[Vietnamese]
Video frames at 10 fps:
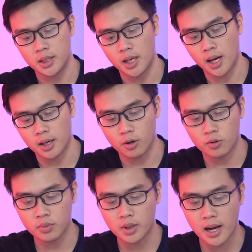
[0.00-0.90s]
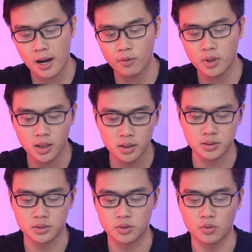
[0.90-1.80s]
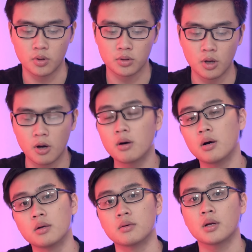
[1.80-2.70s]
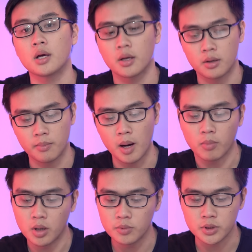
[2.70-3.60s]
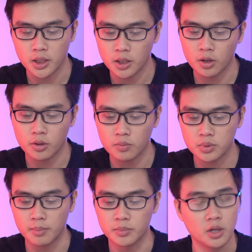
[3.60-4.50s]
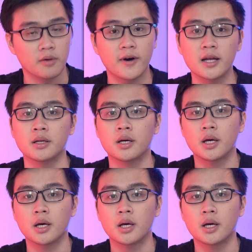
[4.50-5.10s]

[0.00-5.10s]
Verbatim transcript: thì à, nó cũng cao hơn rồi nó to hơn nó mỏng hơn một tí thôi cũng tầm nửa phân